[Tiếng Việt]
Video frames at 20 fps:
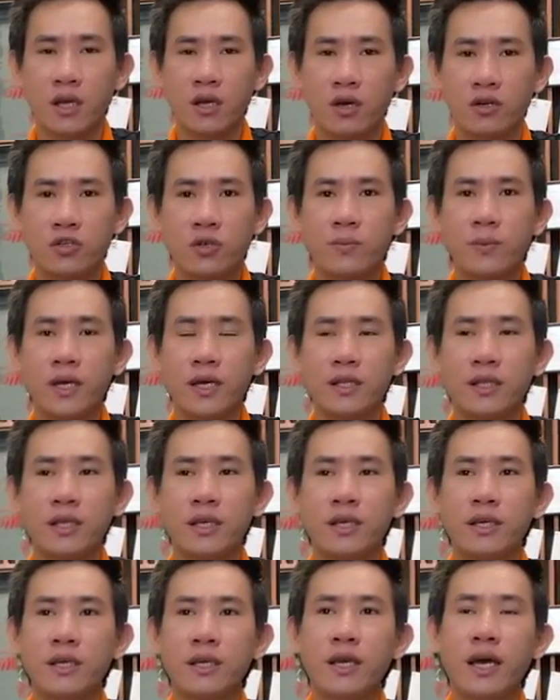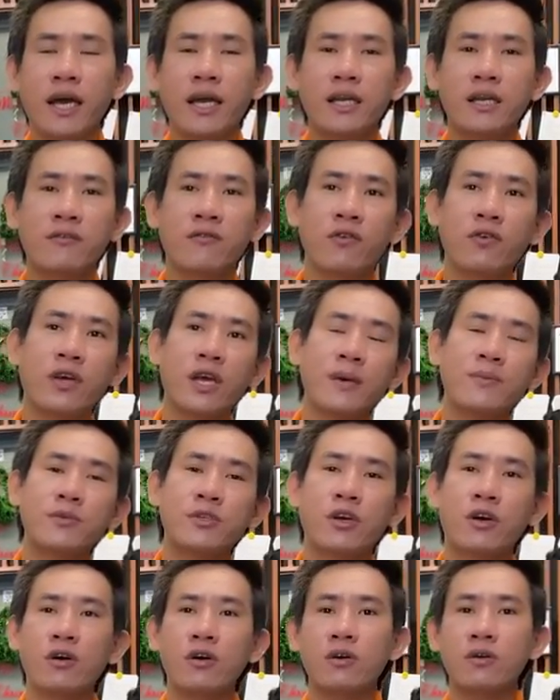còn súp điện thì hay được phối ghép
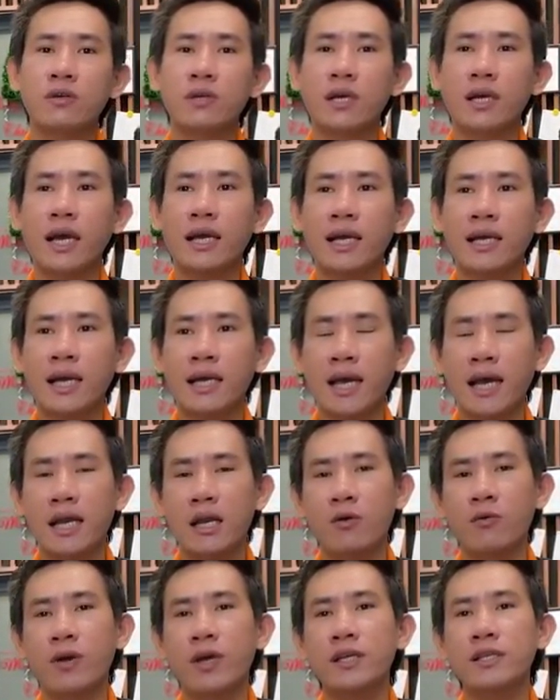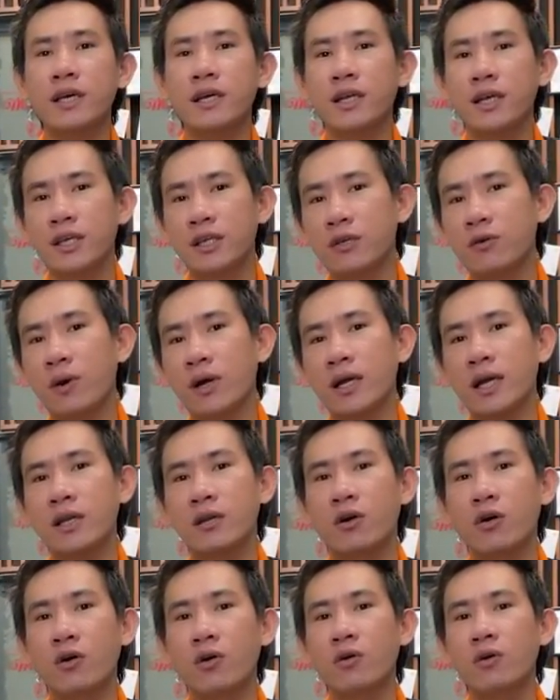cho karaoke gia đình hoặc căn
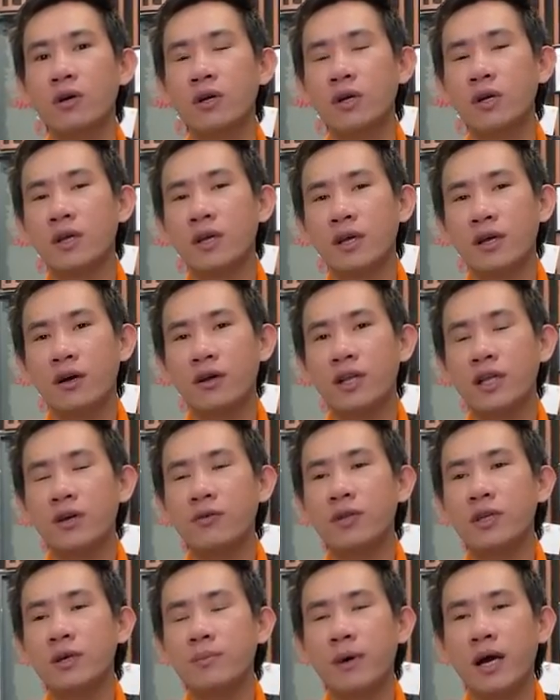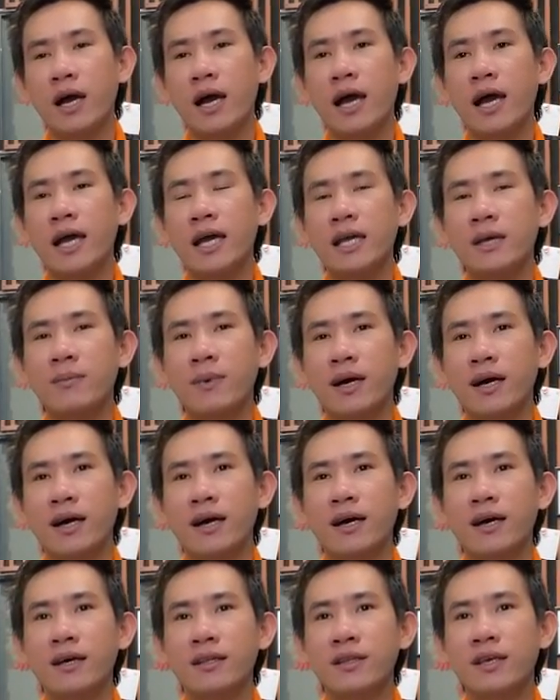hộ còn nếu như mà ai
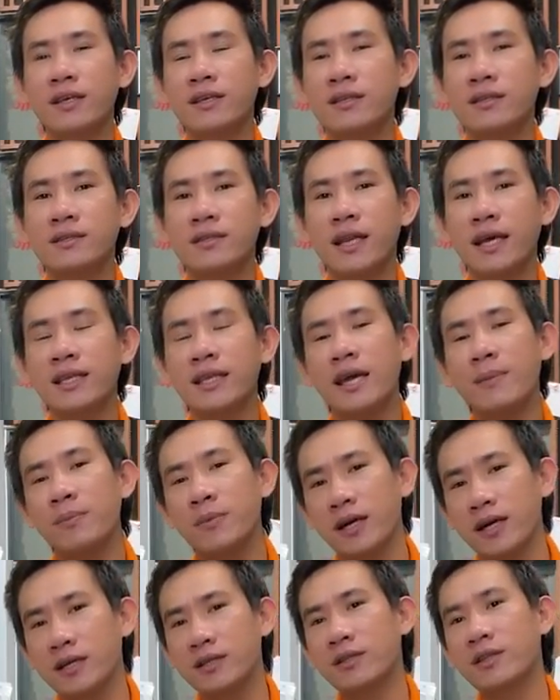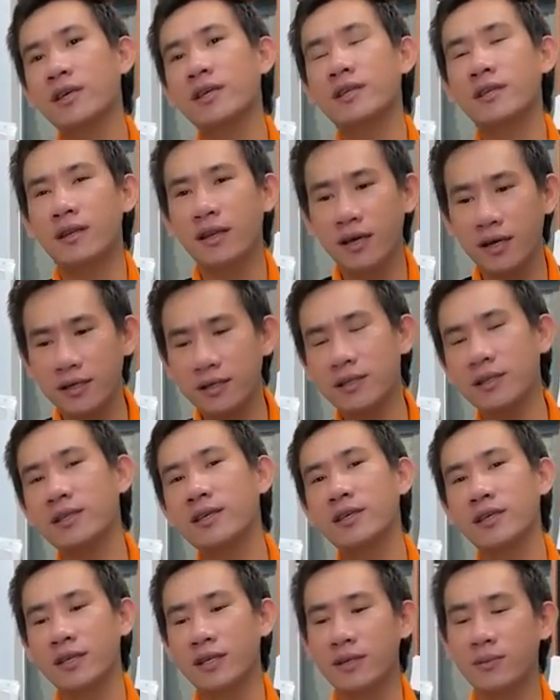mà thích đánh áp lực thích lớn
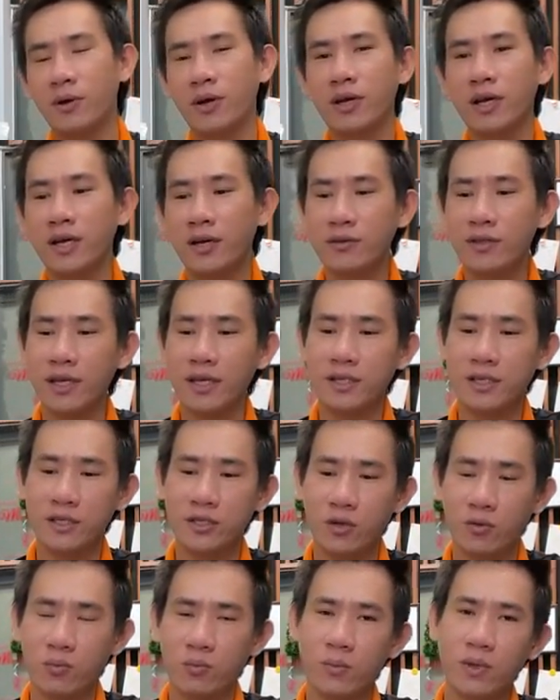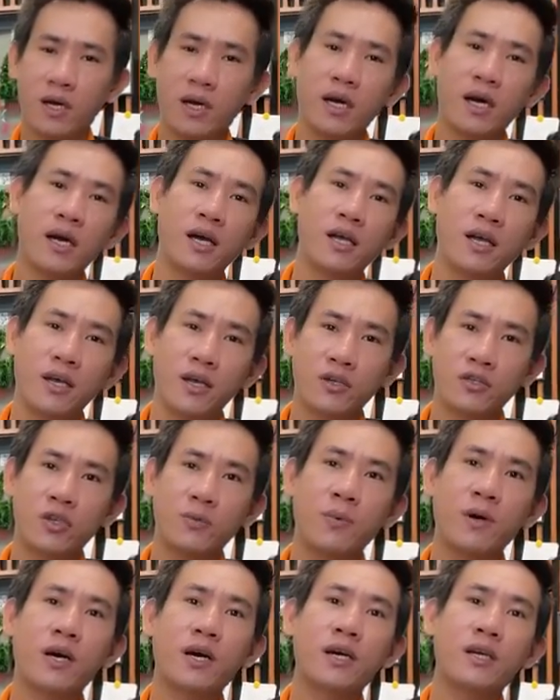thì mọi người có thể sử dụng uh, ờ,
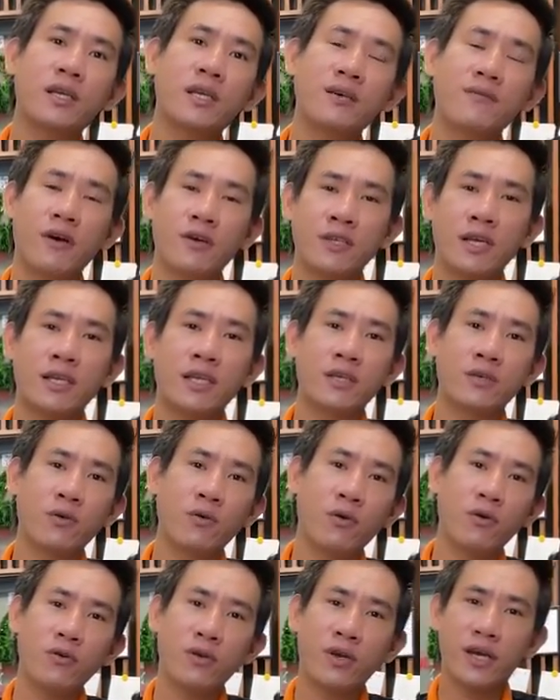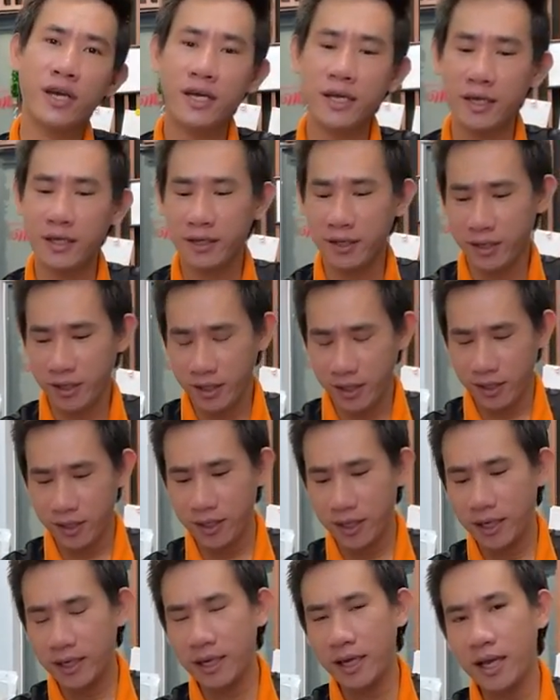sấp hơi đưa vào gia đình cũng ok
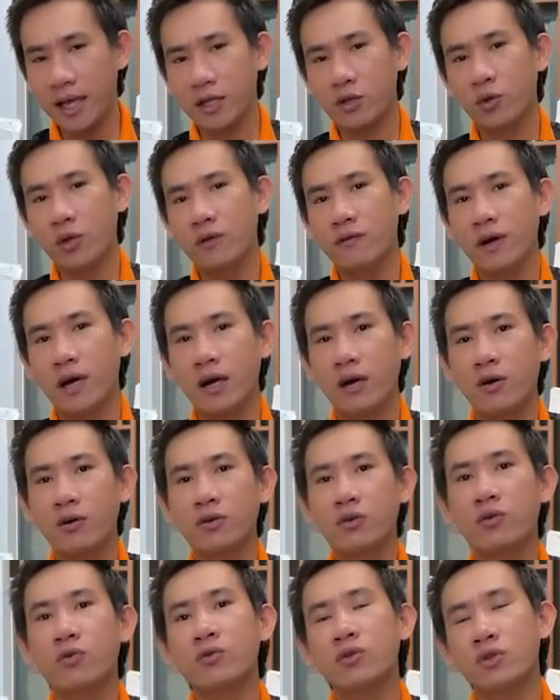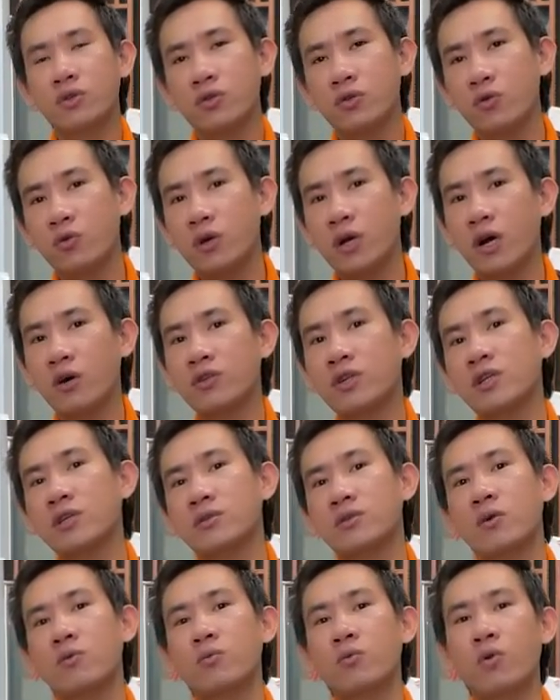thì cái này là tùy vào nhu cầu
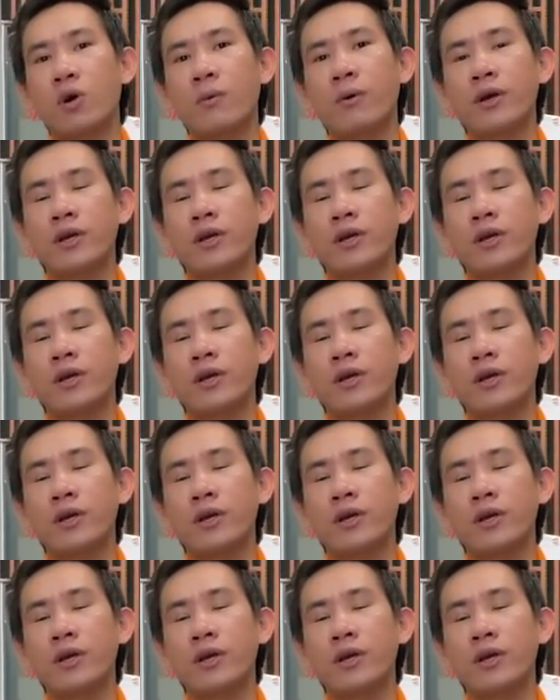sử dụng của